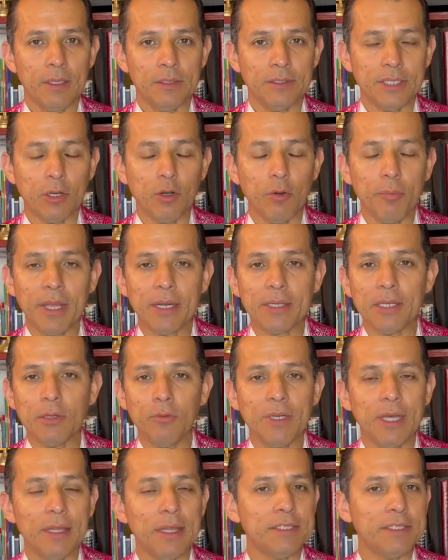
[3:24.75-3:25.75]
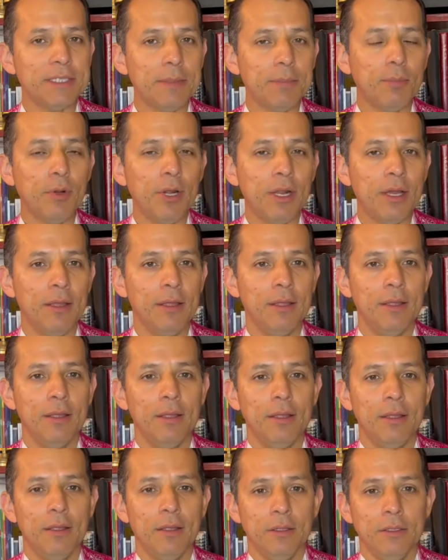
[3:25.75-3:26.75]
se convierte en una discípula,
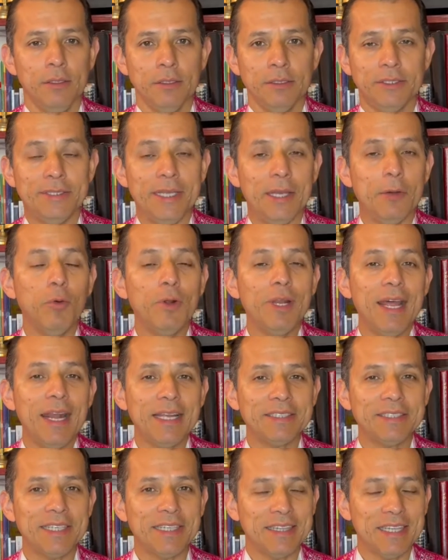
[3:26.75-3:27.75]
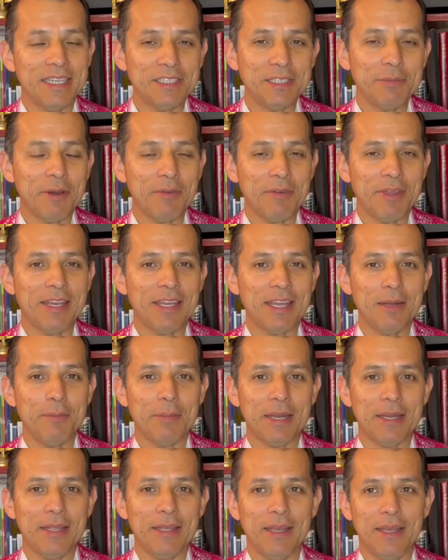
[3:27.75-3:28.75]
se une a la Santísima Virgen
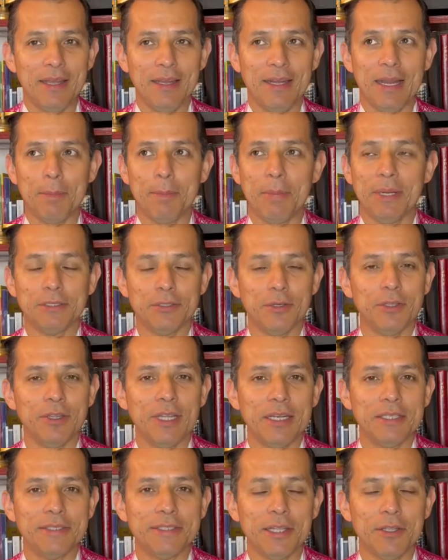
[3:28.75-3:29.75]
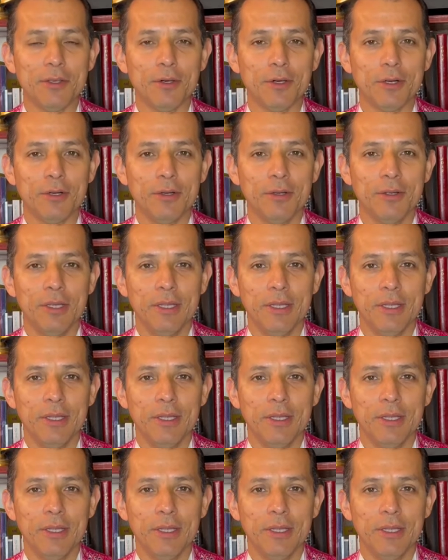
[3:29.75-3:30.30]
María en la pasión del Señor